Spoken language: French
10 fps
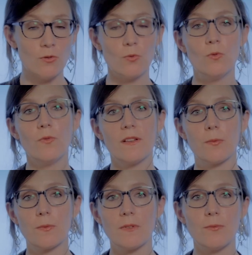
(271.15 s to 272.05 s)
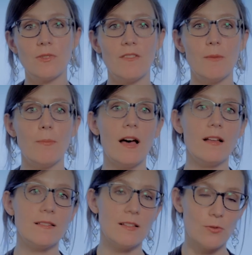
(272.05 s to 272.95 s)
De toute façon, si vous n'avez
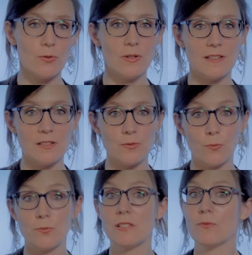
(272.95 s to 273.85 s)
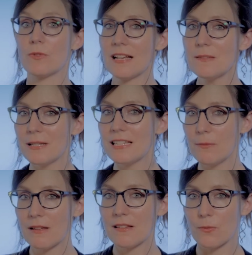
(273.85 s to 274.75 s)
pas cette autorisation ou si vous ne
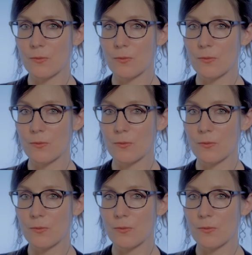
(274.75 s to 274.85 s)
respectez pas ces